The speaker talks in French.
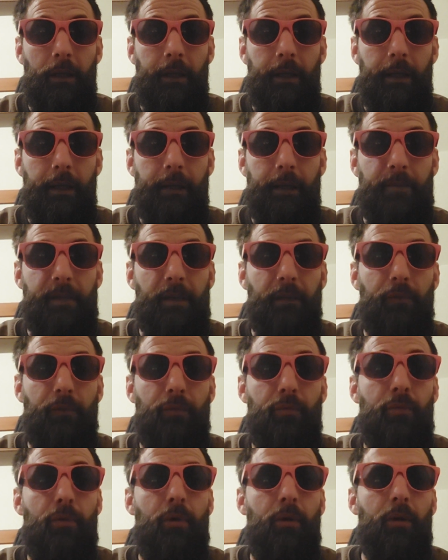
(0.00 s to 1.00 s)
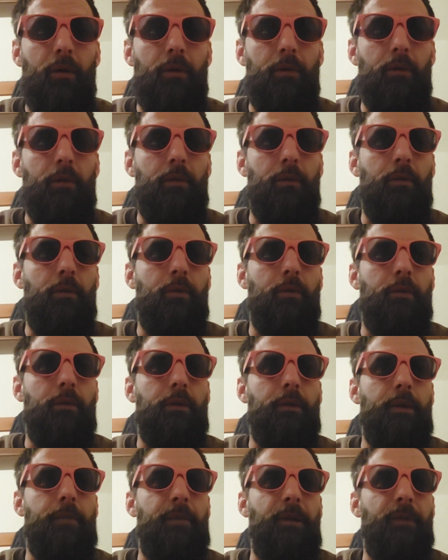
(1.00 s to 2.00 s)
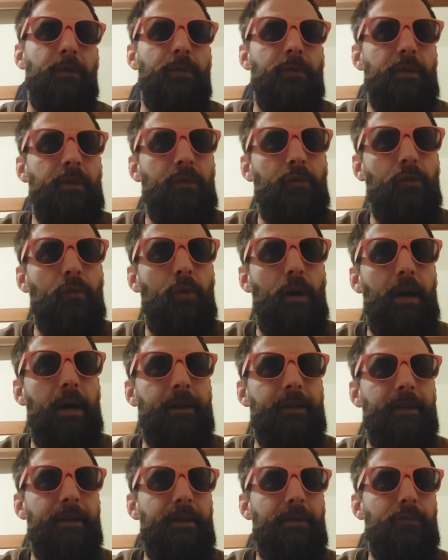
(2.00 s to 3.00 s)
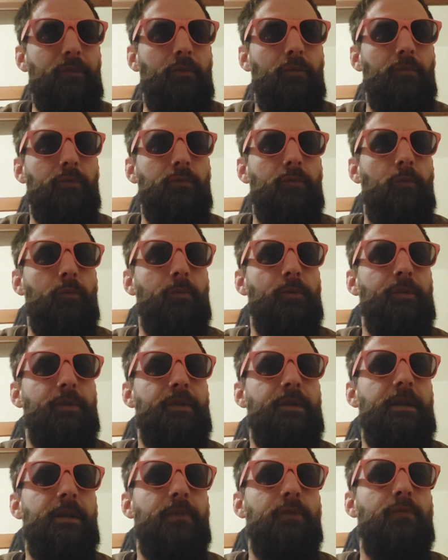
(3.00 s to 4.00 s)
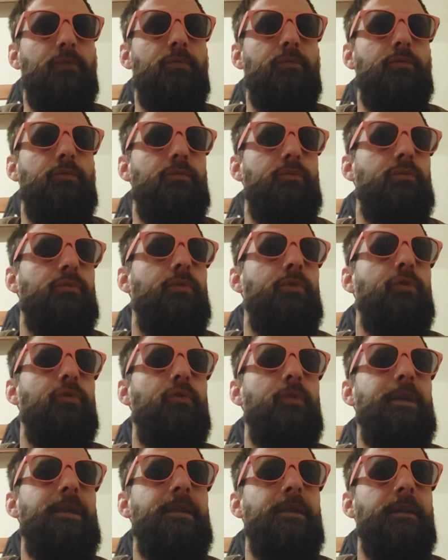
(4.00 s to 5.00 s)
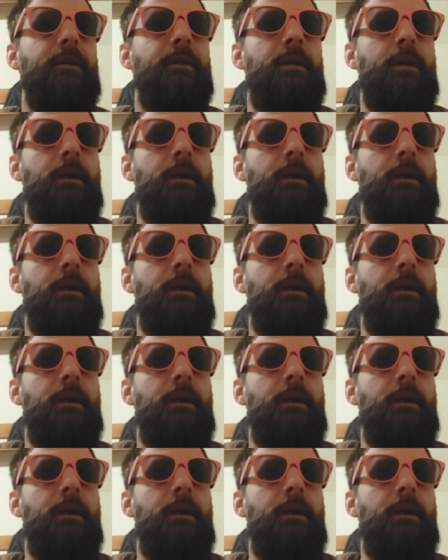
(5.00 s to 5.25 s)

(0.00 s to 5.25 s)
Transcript: Et bien sûr, euh, les personnes qui sont athées vont, me dire tout, de suite,